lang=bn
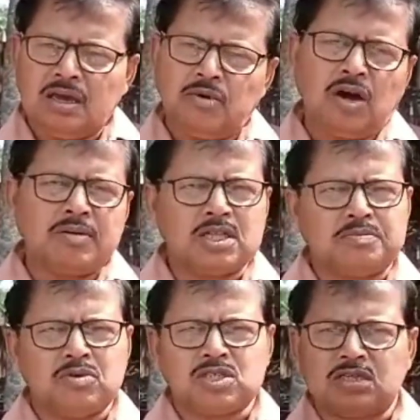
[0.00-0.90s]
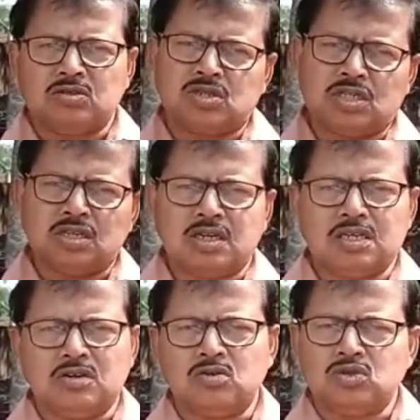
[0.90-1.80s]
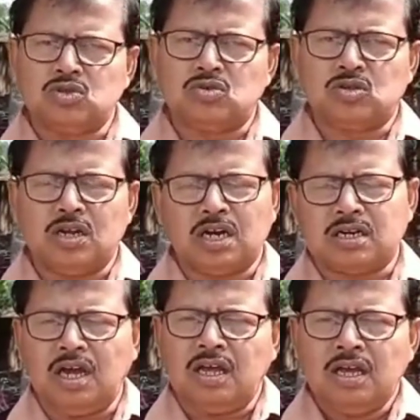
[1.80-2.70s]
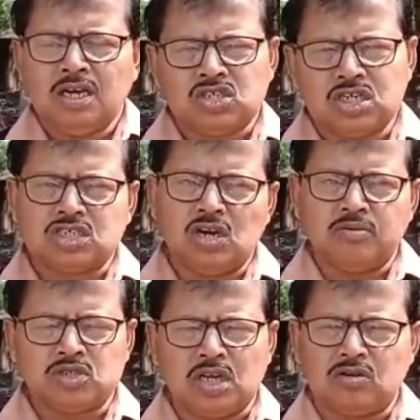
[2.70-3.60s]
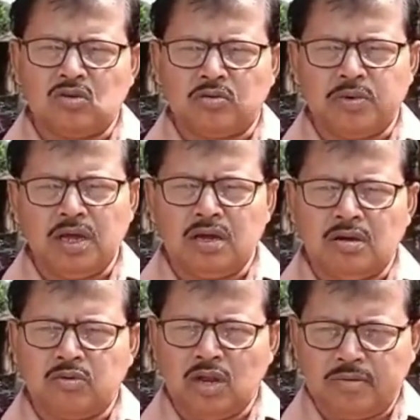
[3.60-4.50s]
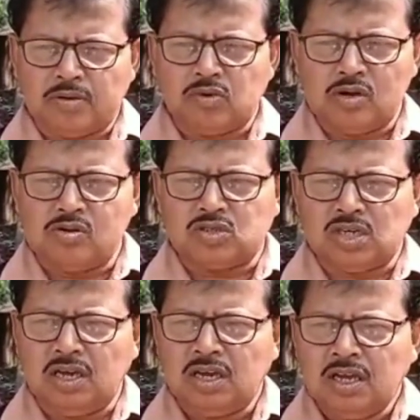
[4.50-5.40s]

এবং আমাদের প্রিয় ছাত্রছাত্রীর কাছে গ্রহণযোগ্যতার একটা শীর্ষে অবস্থান করবে বলে আমার মনে হয়েছে